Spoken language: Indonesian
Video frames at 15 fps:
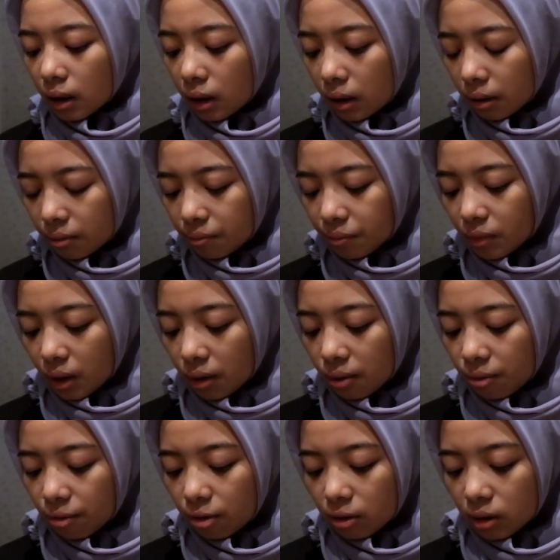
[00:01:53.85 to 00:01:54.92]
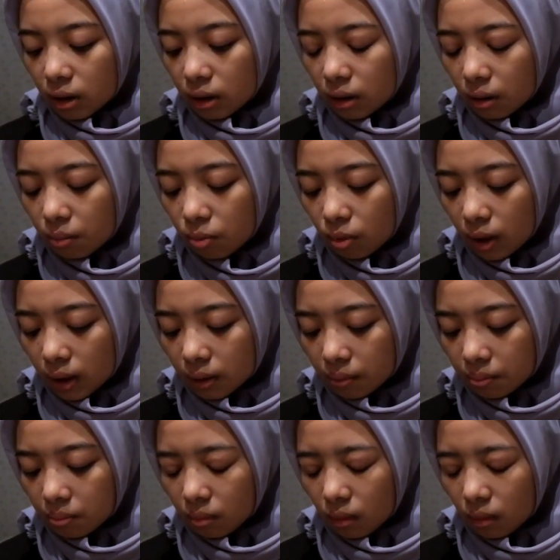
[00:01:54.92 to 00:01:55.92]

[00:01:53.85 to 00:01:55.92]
ini fungsinya buat